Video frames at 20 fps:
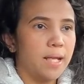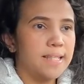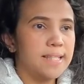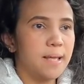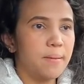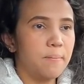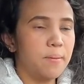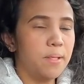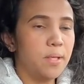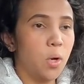Eh
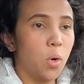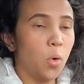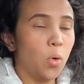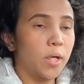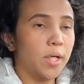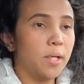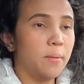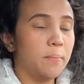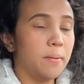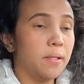sabi niya,
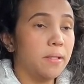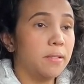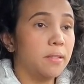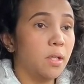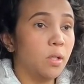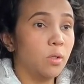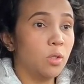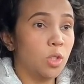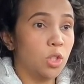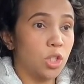okay naman na
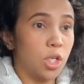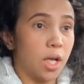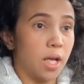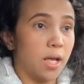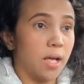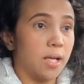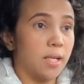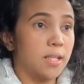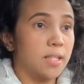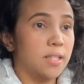daw
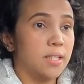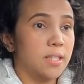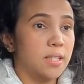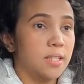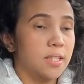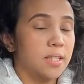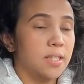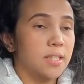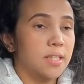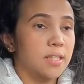siya.
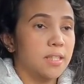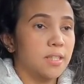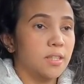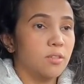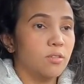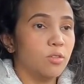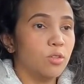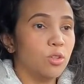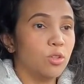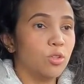
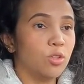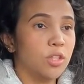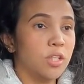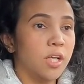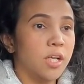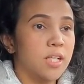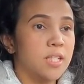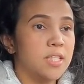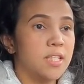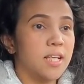Gusto
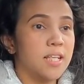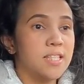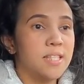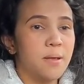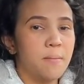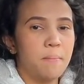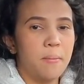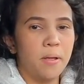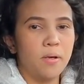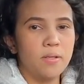niya kasi,
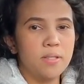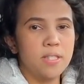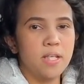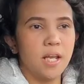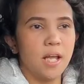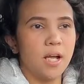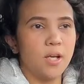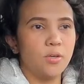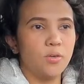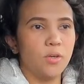kasi meron
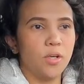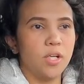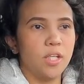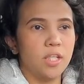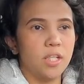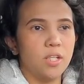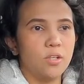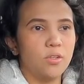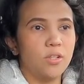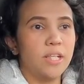silang ano
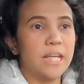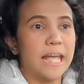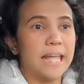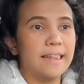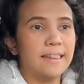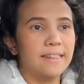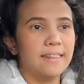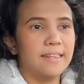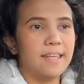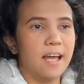ngayon, eh, yung
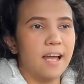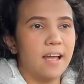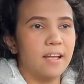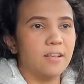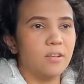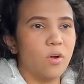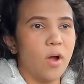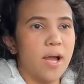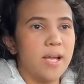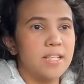can,
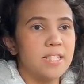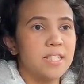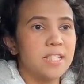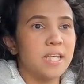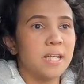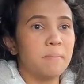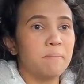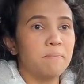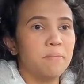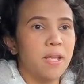ano, ice
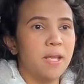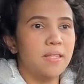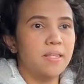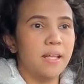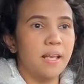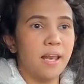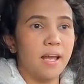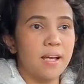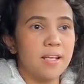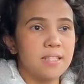cream day
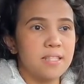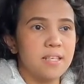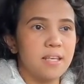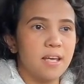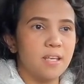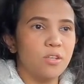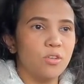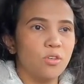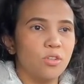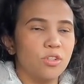nila kasi
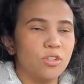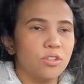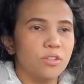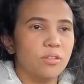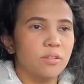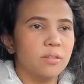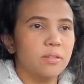ngayon.